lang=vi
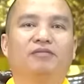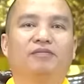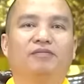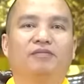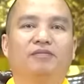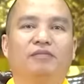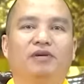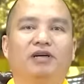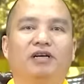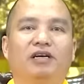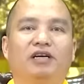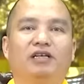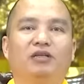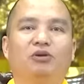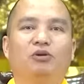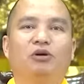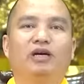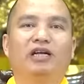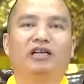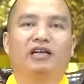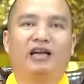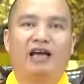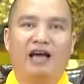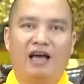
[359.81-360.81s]
mới
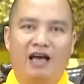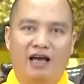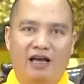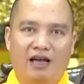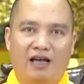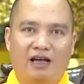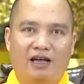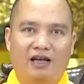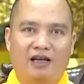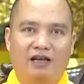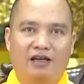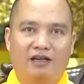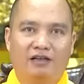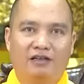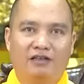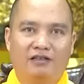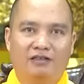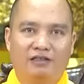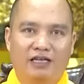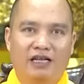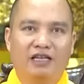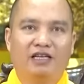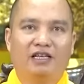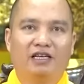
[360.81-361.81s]
thuyết ra
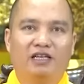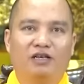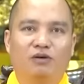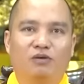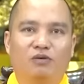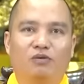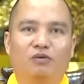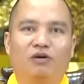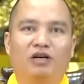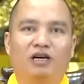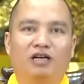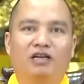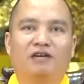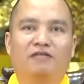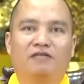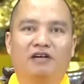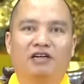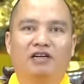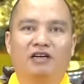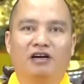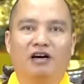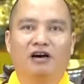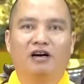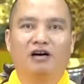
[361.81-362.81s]
danh hiệu của các đức
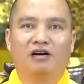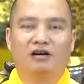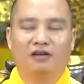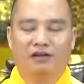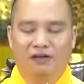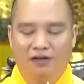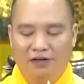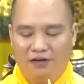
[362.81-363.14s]
Phật đó.